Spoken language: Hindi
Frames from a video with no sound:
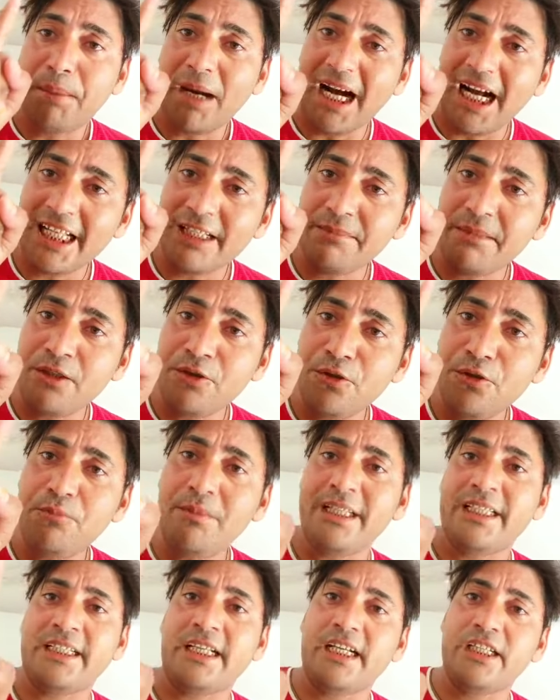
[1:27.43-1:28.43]
बाद में नू
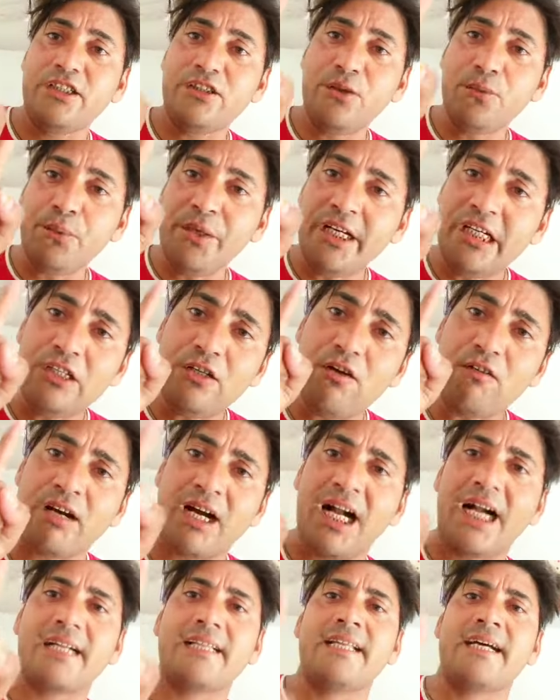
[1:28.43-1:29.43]
मत कह दीजो वीडियो
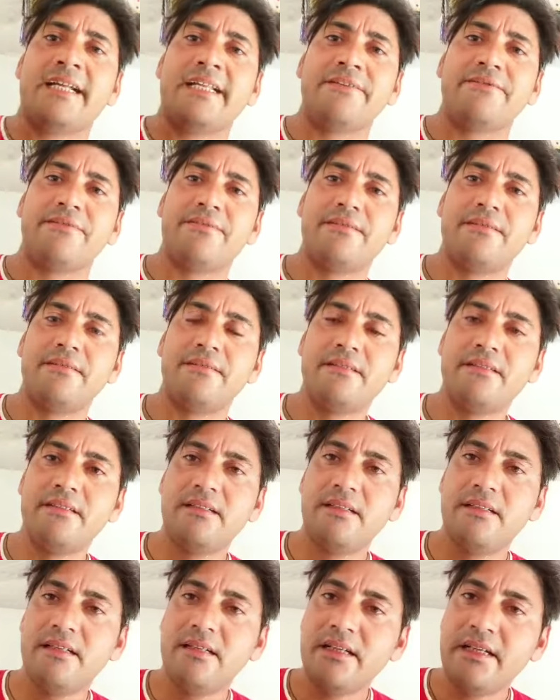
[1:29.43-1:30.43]
कार्ड
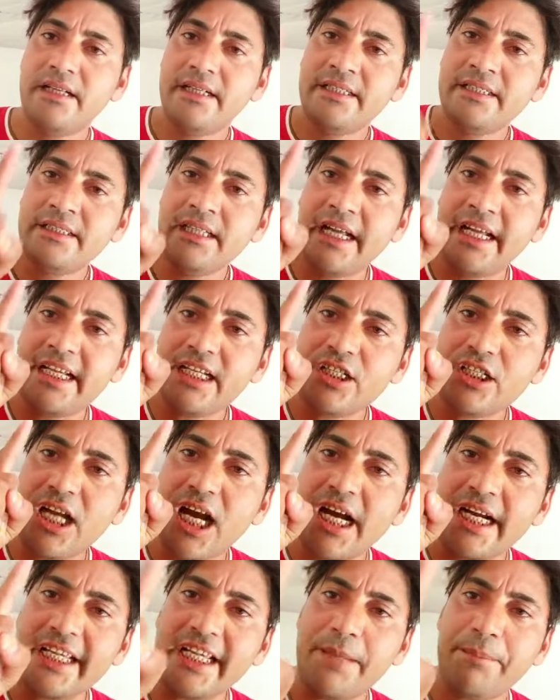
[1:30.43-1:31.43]
नहीं
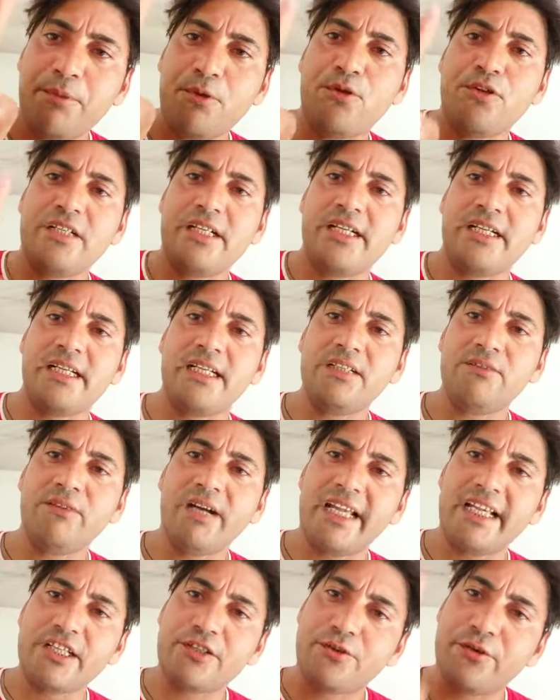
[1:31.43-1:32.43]
जाके अप्रोच लगे कि
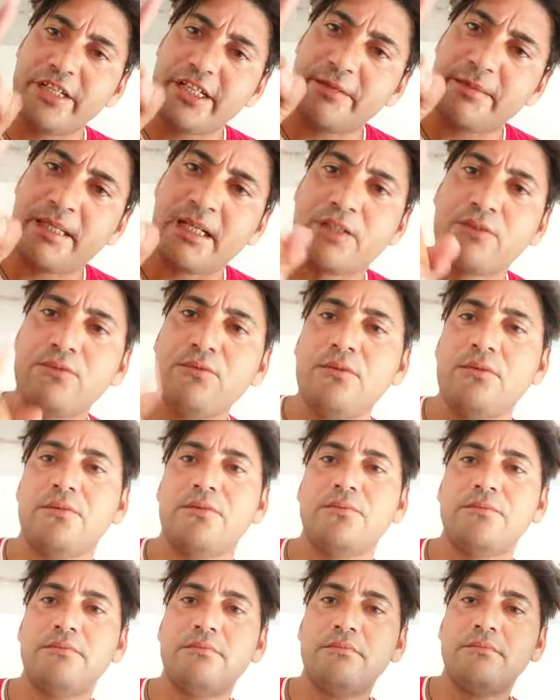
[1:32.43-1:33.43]
भाई एक छोरी को बढ़ा दूंगा
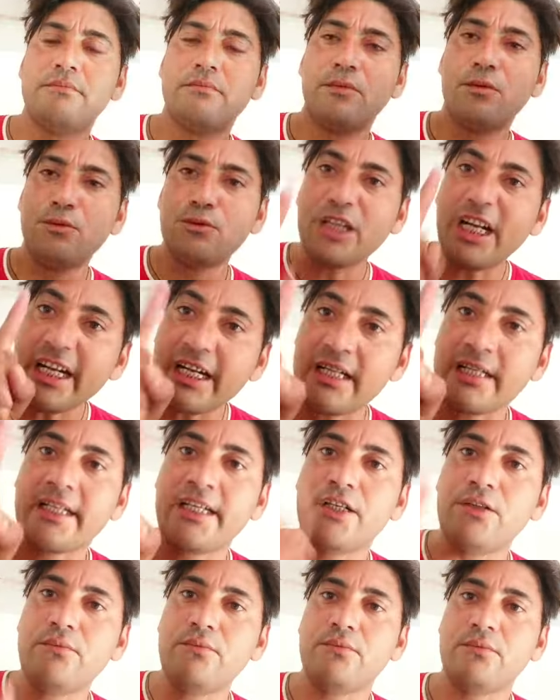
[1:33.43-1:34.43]
उजक कर
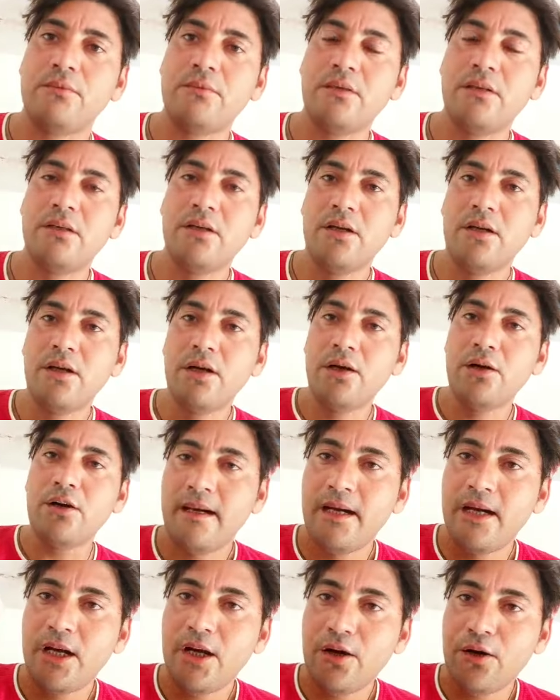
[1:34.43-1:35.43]
कह रू
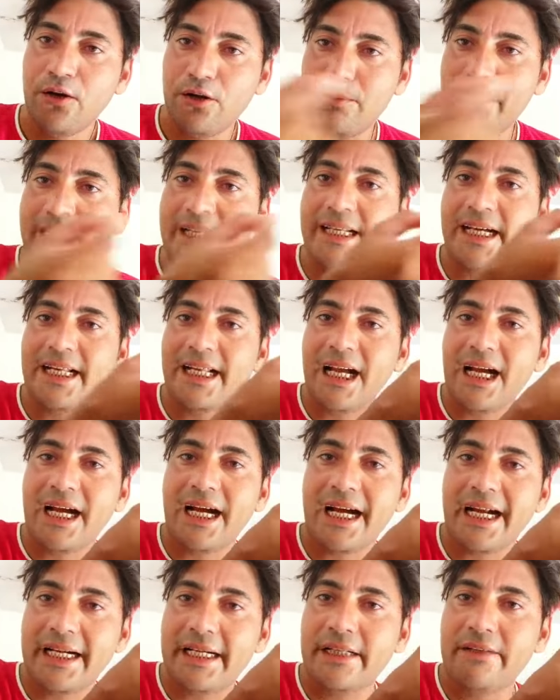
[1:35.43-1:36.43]
और भाई लाला
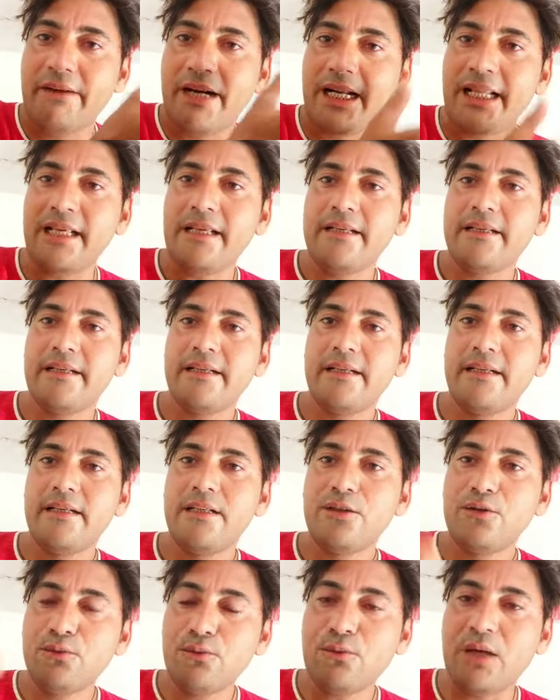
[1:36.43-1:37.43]
आईडी वाले
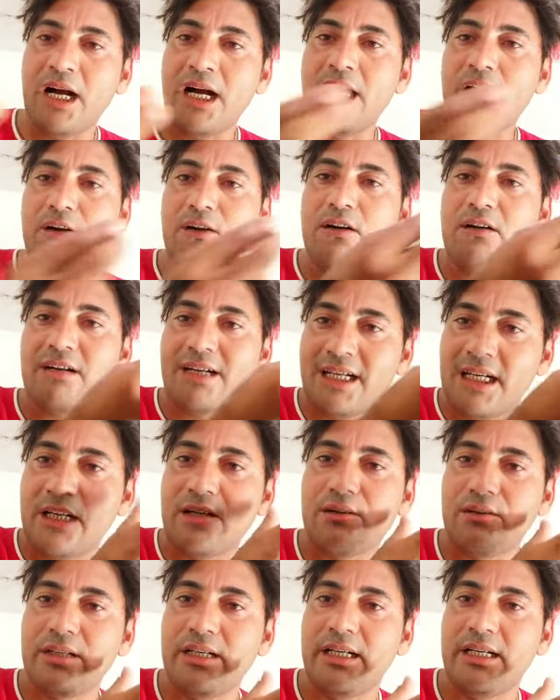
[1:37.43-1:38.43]
तू कहाँ को
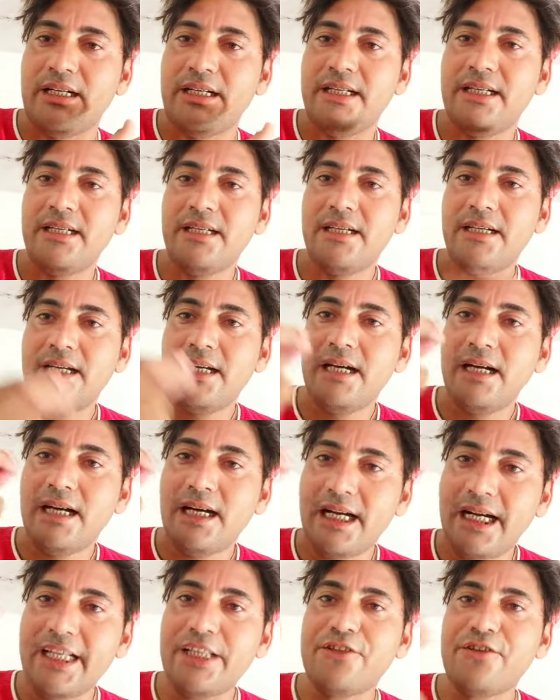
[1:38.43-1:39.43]
कहाँ को ना
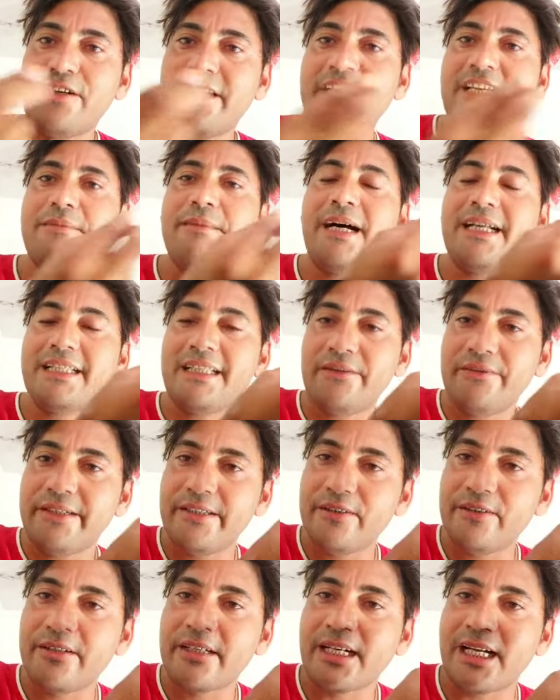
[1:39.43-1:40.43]
हाथ जोड़े की बात नहीं
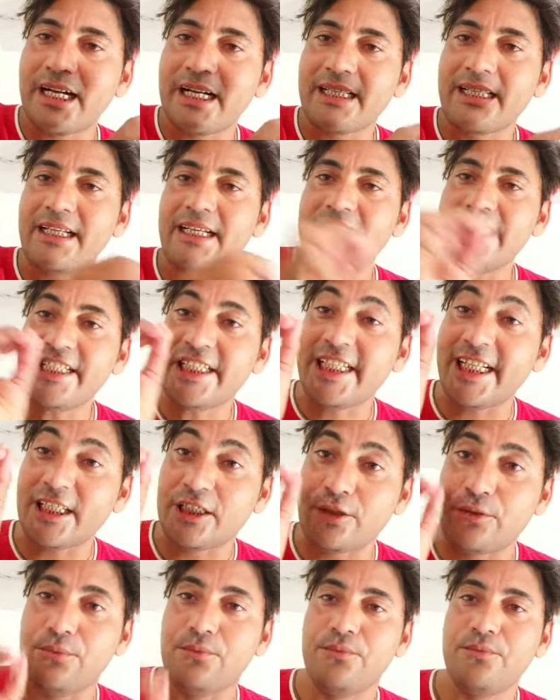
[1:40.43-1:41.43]
वीडियो ने काट दे इज्जत
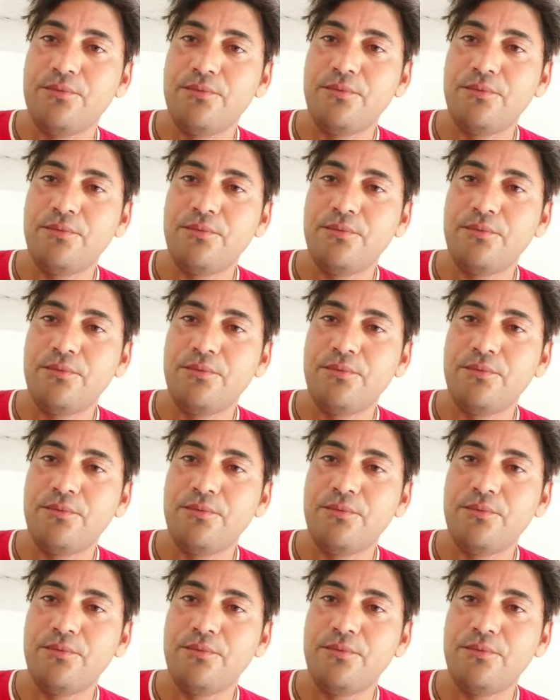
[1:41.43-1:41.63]
सु